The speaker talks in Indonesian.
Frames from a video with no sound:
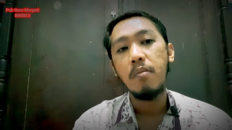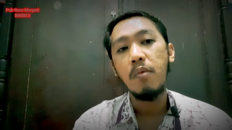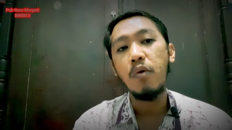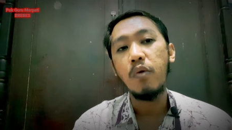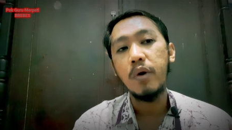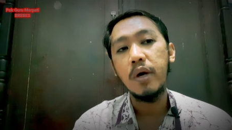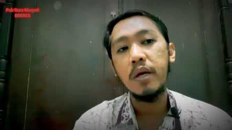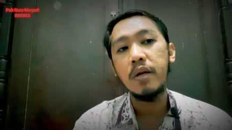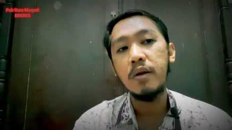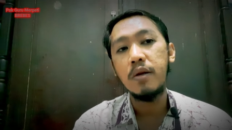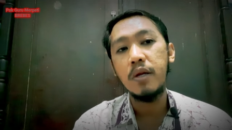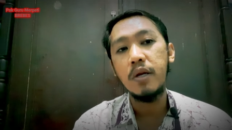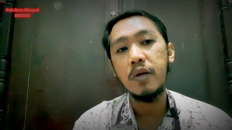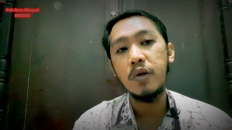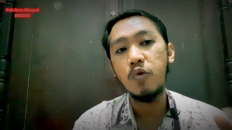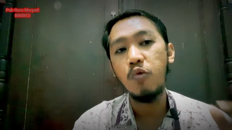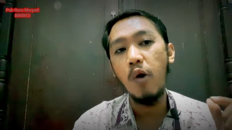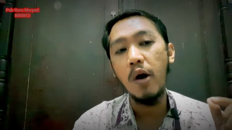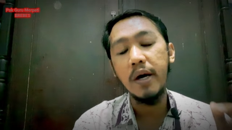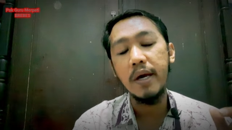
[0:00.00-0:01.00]
Mungkin di
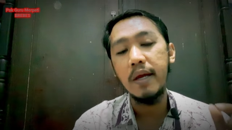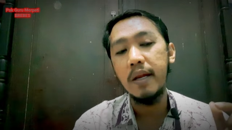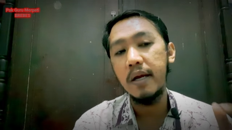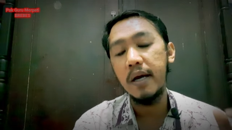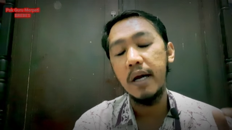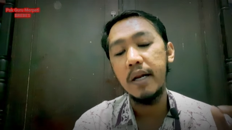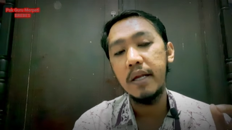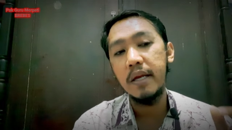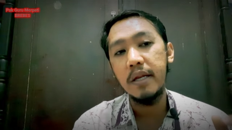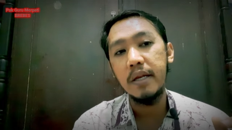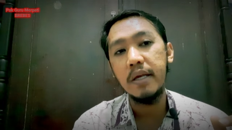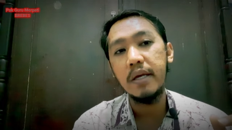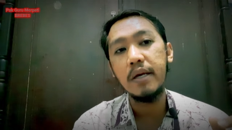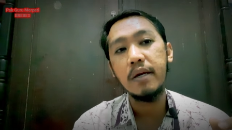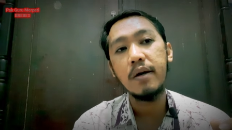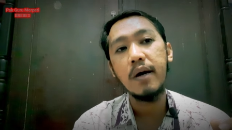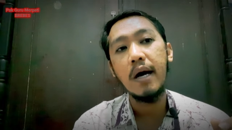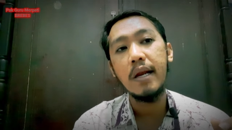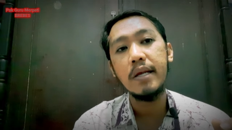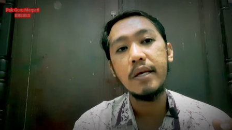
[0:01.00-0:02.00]
dua giringan
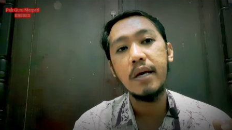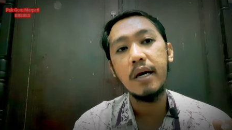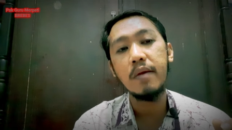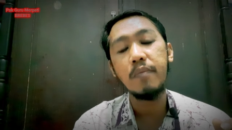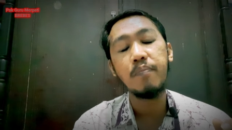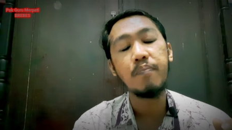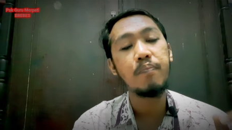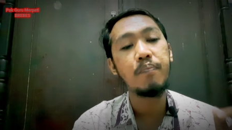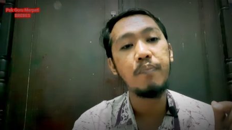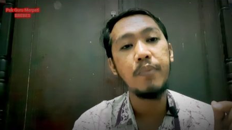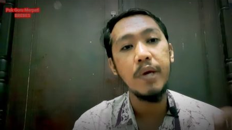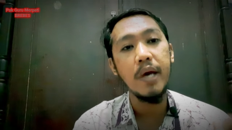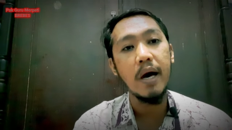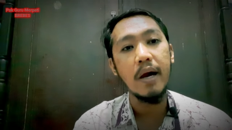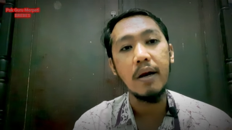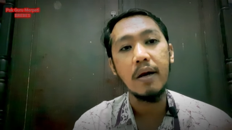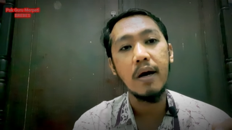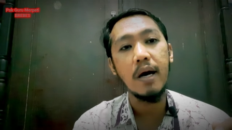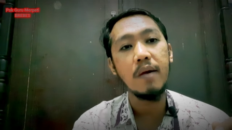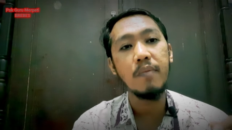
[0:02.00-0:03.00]
ini kalian
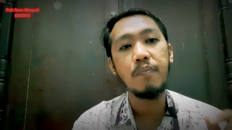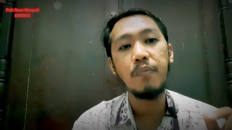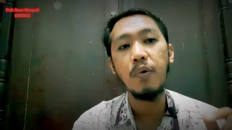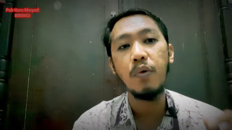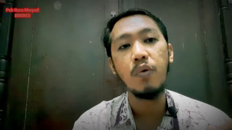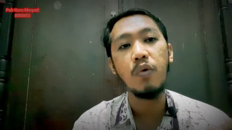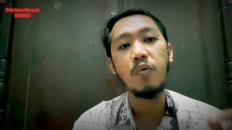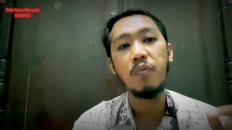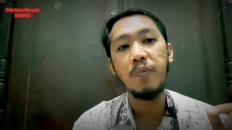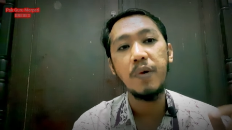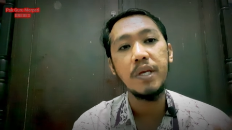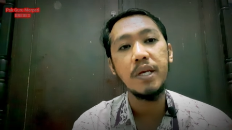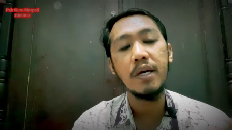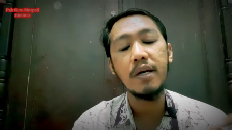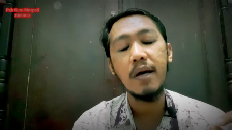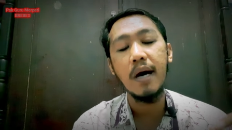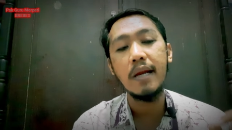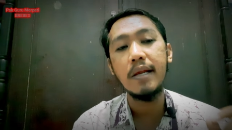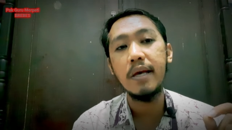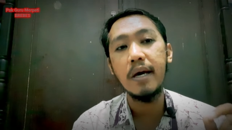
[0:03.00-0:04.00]
biarkan burung
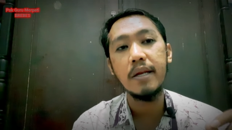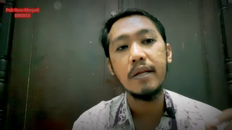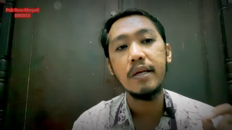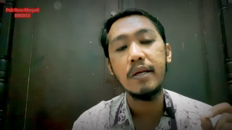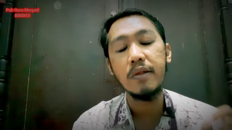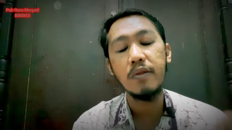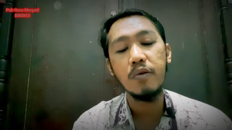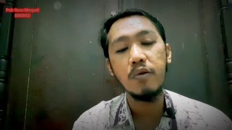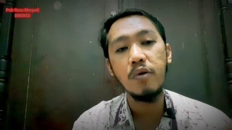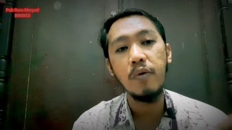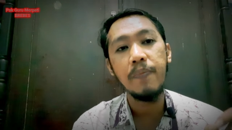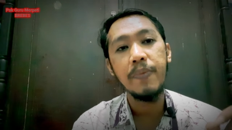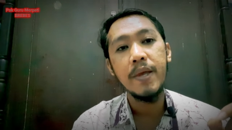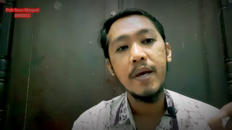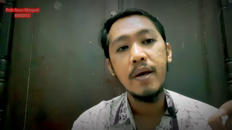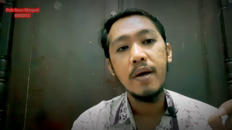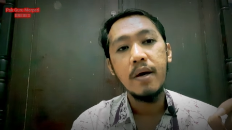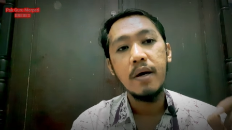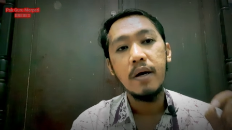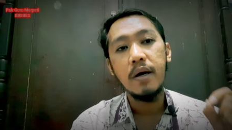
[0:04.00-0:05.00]
piyik kalian itu
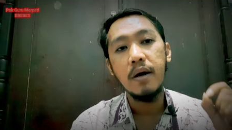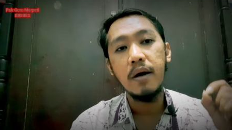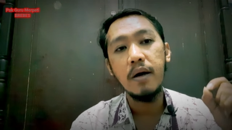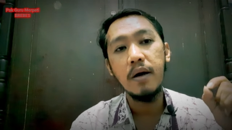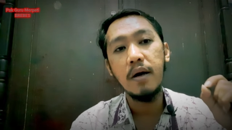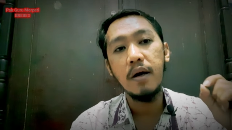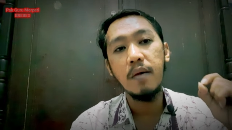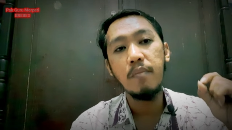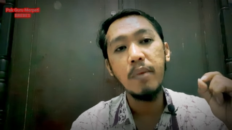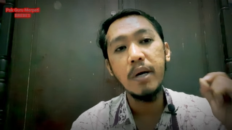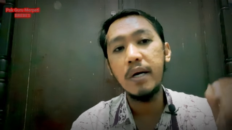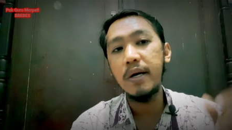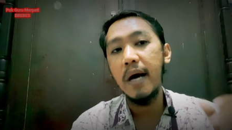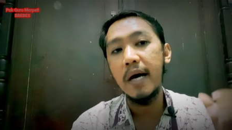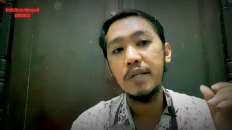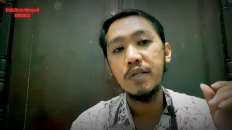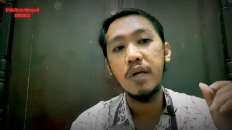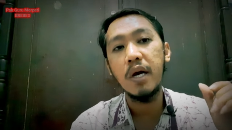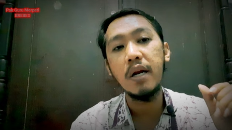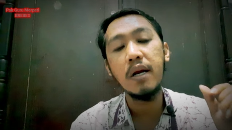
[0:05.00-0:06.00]
e,
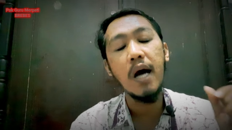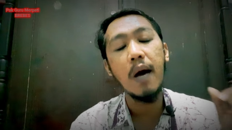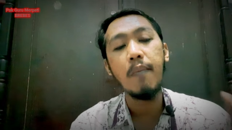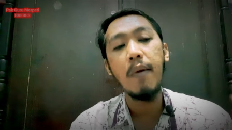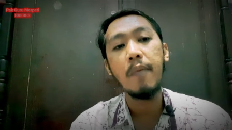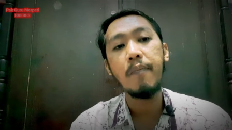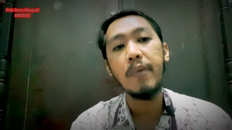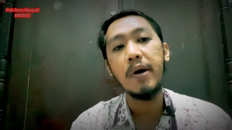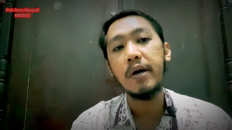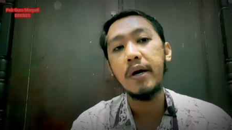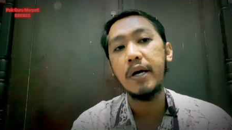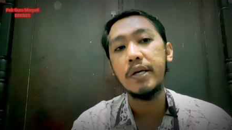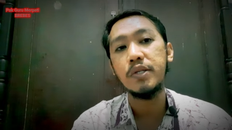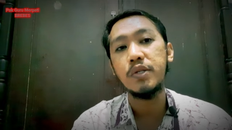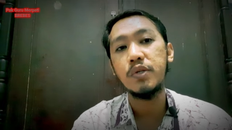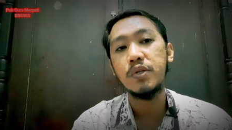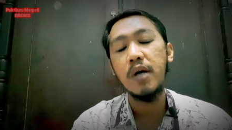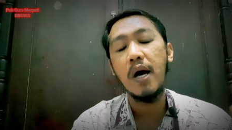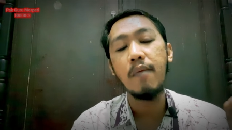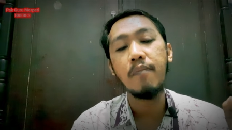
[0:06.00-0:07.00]
mendasar nggak apa-apa
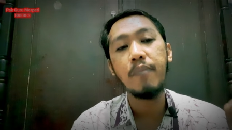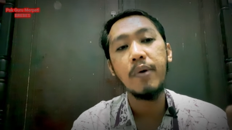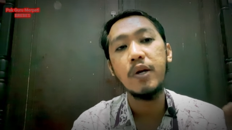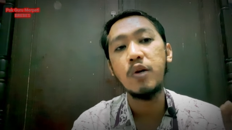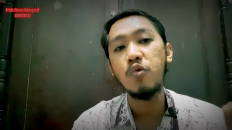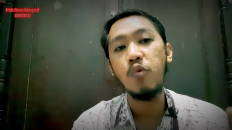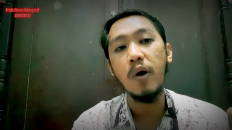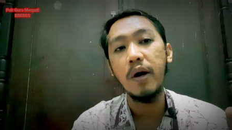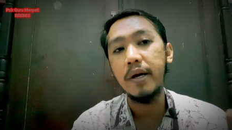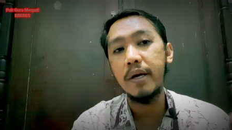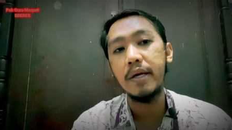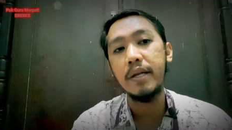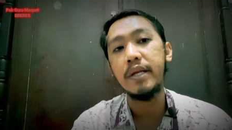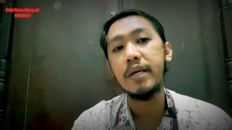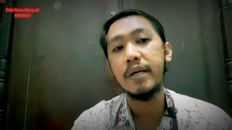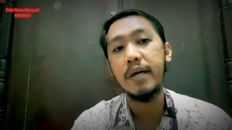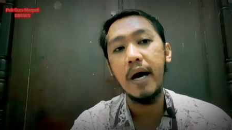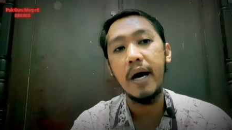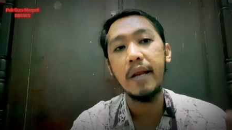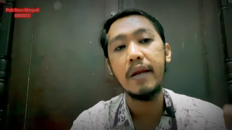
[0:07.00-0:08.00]
guys sampai dua
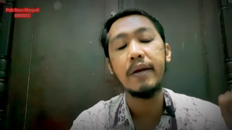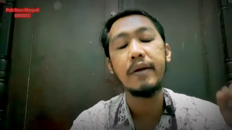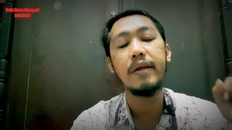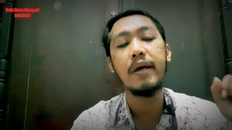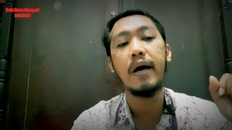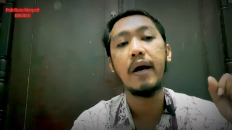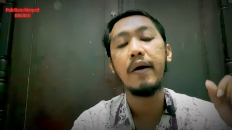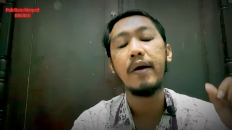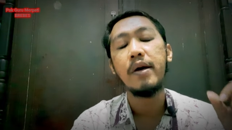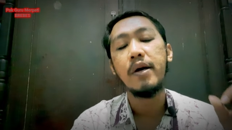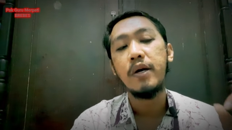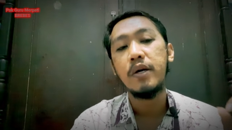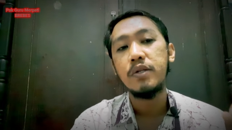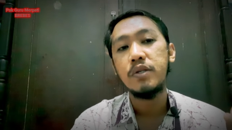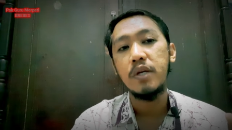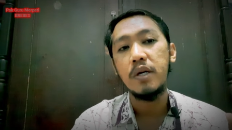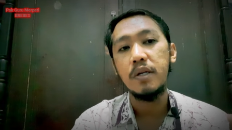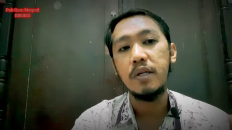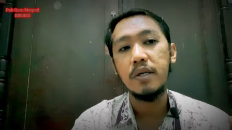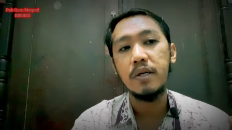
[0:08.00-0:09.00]
giringan ya.
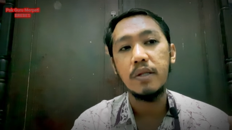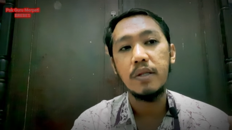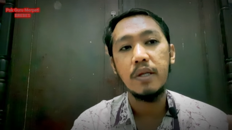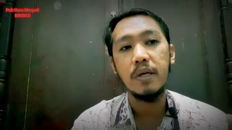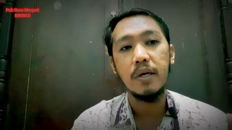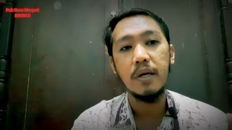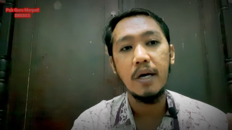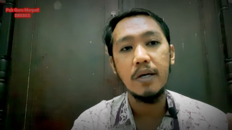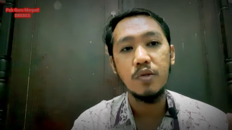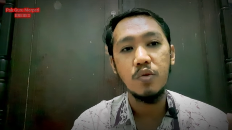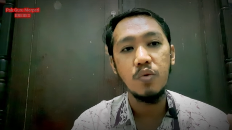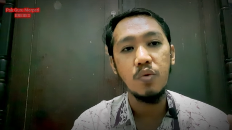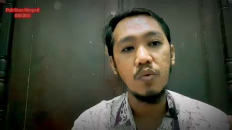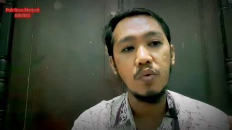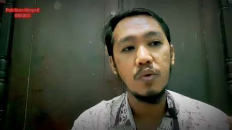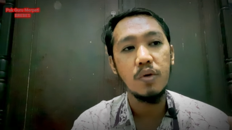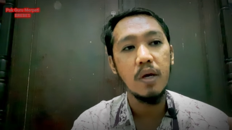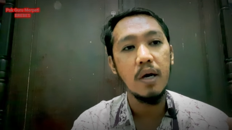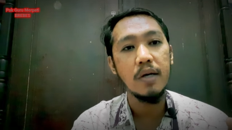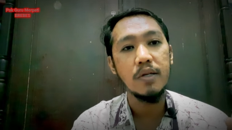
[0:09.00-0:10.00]
Jadi ketika
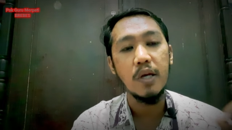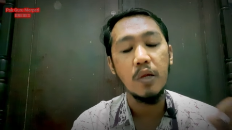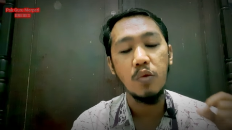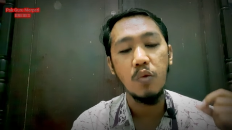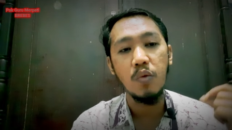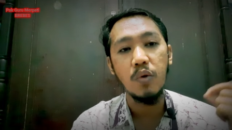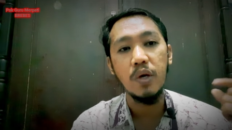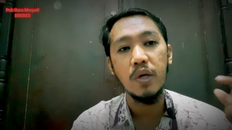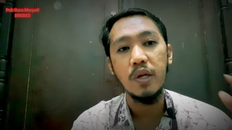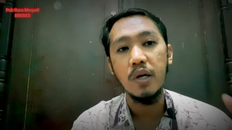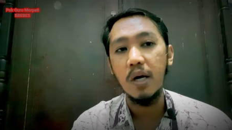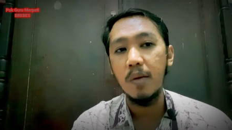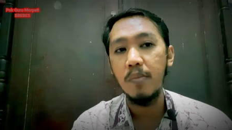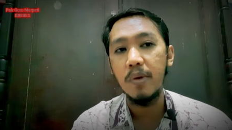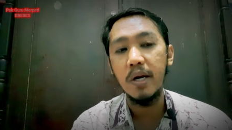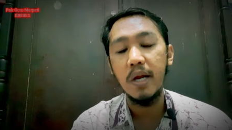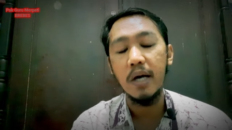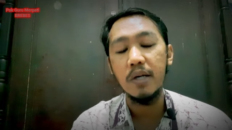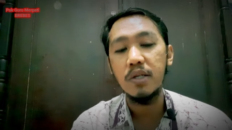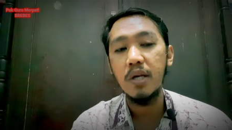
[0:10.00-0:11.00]
sudah satu giringan
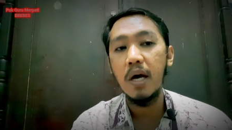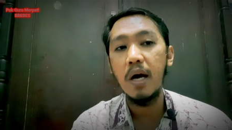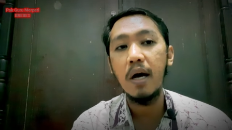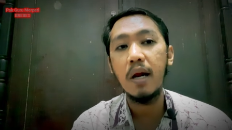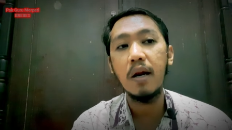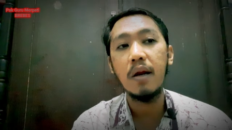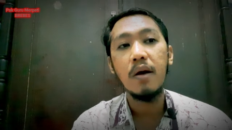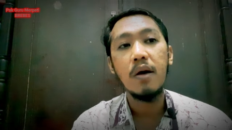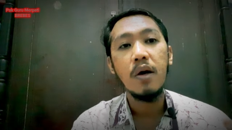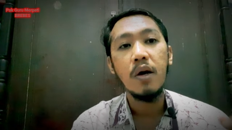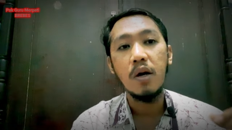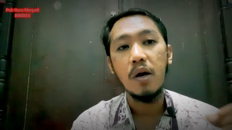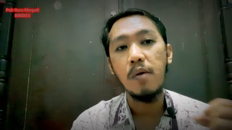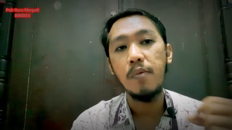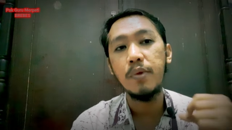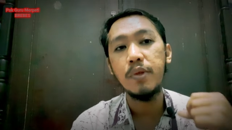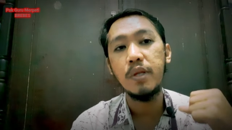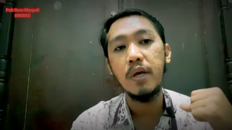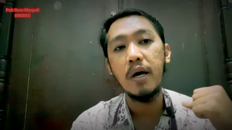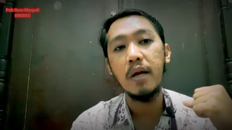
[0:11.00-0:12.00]
mendasar,
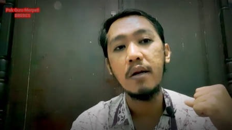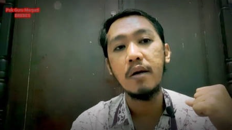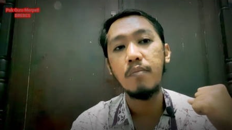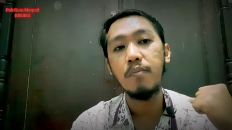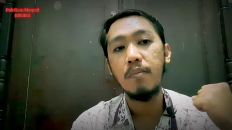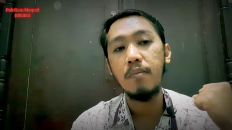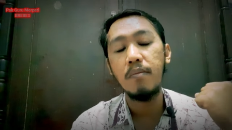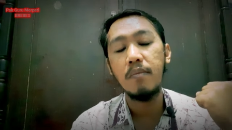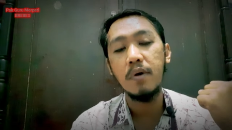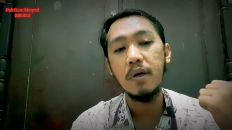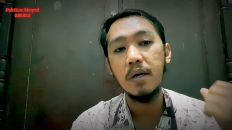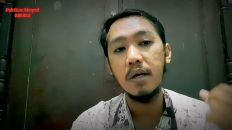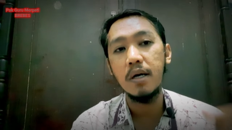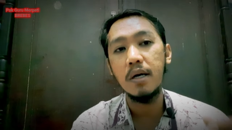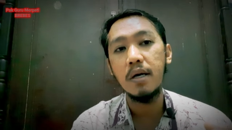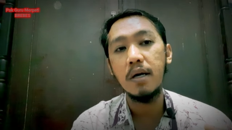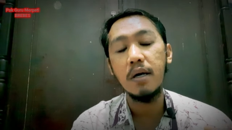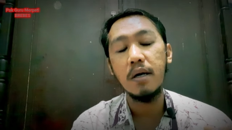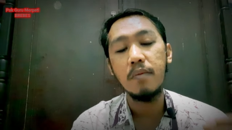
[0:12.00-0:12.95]
kemudian nge